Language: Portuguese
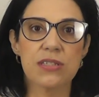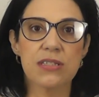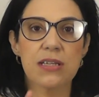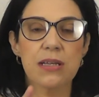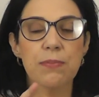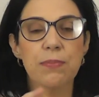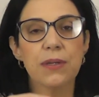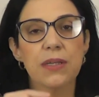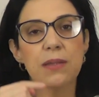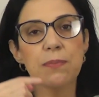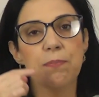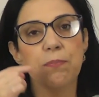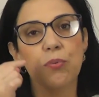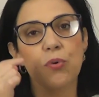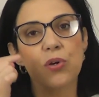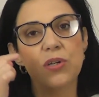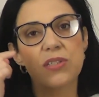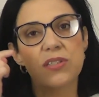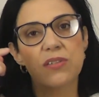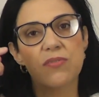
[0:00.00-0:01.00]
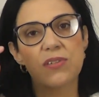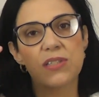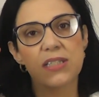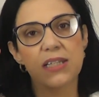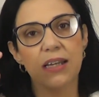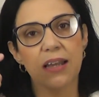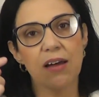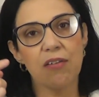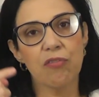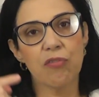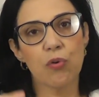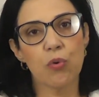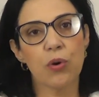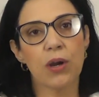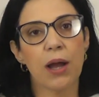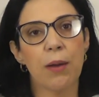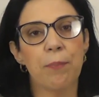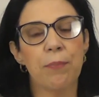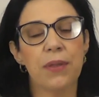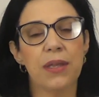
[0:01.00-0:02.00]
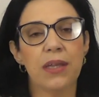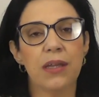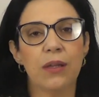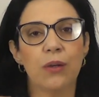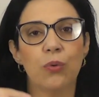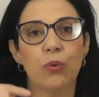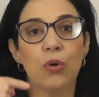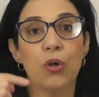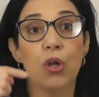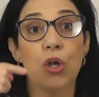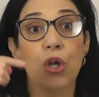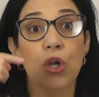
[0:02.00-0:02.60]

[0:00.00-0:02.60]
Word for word: sempre depois que você lavou o cabelo,